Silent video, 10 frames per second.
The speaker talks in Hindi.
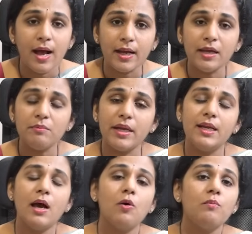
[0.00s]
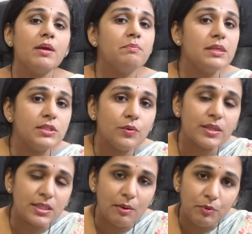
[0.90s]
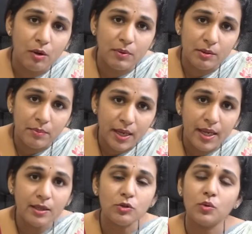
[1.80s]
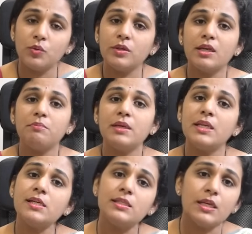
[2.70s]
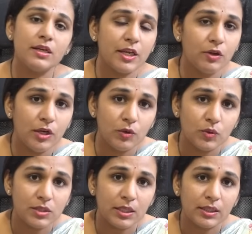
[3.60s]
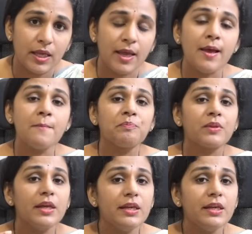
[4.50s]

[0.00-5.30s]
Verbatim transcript: अगर महिलाओं में पीसीओएस का प्रॉब्लम है तो उनके पीरियड्स इरेगुलर हो सकते हैं